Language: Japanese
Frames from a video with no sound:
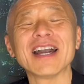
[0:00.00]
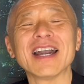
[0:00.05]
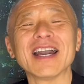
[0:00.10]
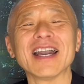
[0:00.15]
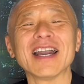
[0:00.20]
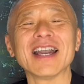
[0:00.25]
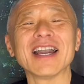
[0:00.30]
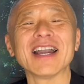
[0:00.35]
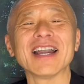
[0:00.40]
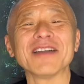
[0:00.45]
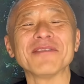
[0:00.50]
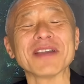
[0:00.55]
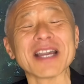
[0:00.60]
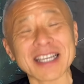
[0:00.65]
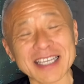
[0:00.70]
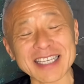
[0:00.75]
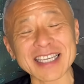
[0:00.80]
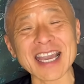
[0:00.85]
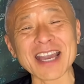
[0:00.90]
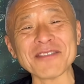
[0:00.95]
えー、宮
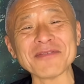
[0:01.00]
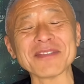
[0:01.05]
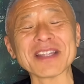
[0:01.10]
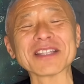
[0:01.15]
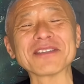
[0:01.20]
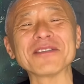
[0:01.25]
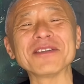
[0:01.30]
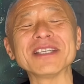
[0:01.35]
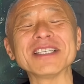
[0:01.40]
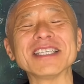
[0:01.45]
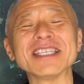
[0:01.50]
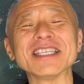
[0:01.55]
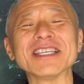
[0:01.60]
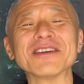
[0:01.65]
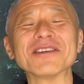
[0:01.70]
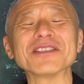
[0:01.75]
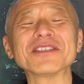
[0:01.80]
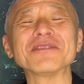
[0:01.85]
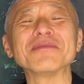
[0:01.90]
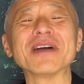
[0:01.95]
城県名取市に
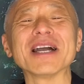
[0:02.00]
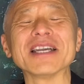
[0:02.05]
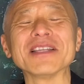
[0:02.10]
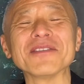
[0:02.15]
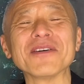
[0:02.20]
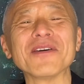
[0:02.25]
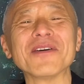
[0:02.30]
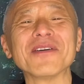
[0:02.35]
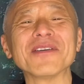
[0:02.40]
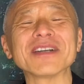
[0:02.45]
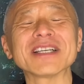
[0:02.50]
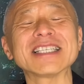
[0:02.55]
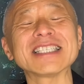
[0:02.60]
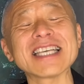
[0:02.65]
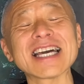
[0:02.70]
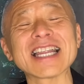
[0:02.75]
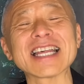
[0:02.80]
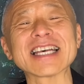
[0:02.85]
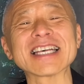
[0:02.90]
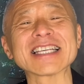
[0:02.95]
お住まいの木
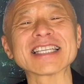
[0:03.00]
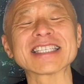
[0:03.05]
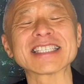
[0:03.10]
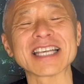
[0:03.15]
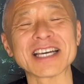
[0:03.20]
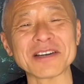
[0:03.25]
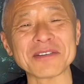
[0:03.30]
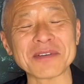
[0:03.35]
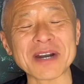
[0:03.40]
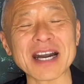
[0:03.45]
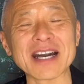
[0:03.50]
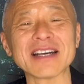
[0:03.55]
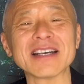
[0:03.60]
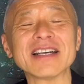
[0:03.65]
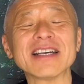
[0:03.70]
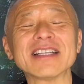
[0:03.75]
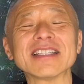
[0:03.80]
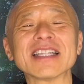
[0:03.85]
更さんは